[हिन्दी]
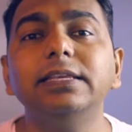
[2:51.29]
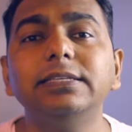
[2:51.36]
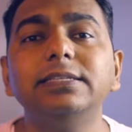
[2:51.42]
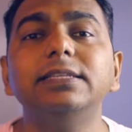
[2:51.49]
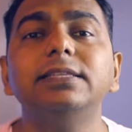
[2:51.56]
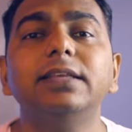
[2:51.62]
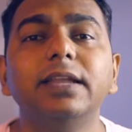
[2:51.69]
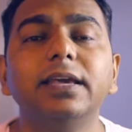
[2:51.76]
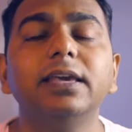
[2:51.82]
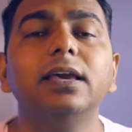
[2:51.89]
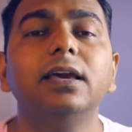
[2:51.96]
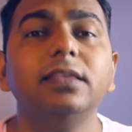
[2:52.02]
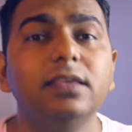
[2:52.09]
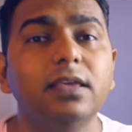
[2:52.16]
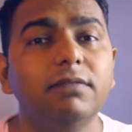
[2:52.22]
इसी तरह
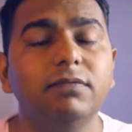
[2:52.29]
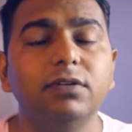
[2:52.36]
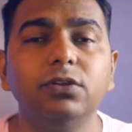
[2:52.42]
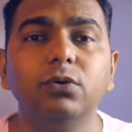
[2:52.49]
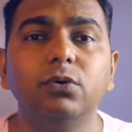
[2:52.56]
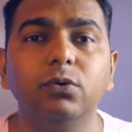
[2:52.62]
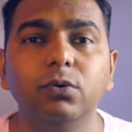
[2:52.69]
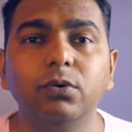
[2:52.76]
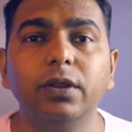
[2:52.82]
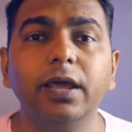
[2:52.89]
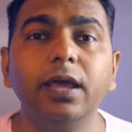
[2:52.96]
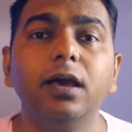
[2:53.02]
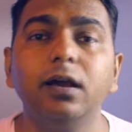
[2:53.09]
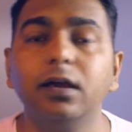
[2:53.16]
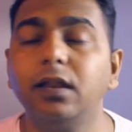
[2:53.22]
का ये वीडियो और
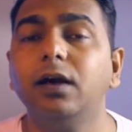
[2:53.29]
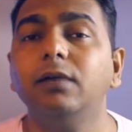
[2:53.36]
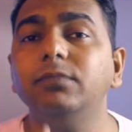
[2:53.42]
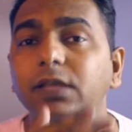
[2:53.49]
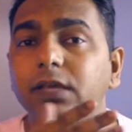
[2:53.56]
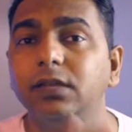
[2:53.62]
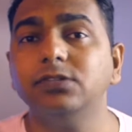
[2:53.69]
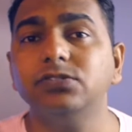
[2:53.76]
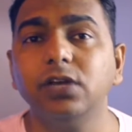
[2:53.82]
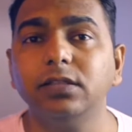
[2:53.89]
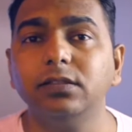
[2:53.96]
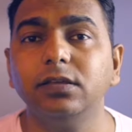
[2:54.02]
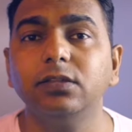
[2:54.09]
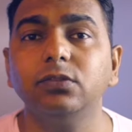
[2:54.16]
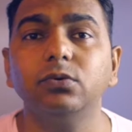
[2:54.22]
है अगर आप देखना
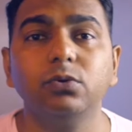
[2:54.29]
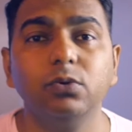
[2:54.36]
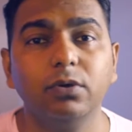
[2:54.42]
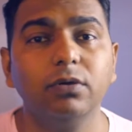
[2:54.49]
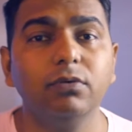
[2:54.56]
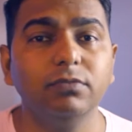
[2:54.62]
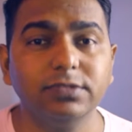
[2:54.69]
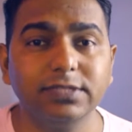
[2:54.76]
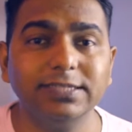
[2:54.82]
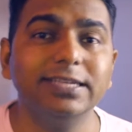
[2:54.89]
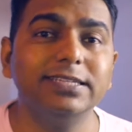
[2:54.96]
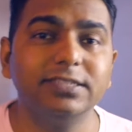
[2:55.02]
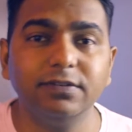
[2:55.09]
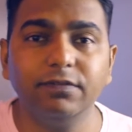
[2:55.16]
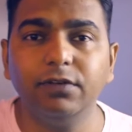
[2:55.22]
चाहते हैं तो क्योंकि वो
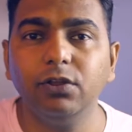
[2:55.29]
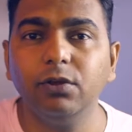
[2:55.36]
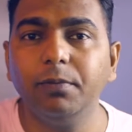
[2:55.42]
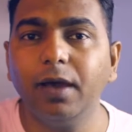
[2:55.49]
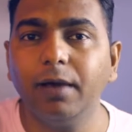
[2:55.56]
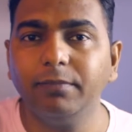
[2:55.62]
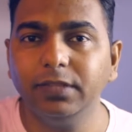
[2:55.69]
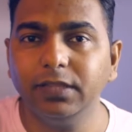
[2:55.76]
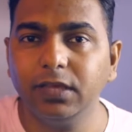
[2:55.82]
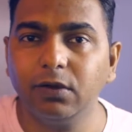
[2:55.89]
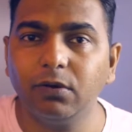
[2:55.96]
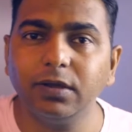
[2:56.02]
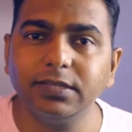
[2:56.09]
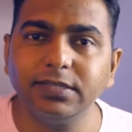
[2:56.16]
सजेस्टेड वीडियो में आपने देखा होगा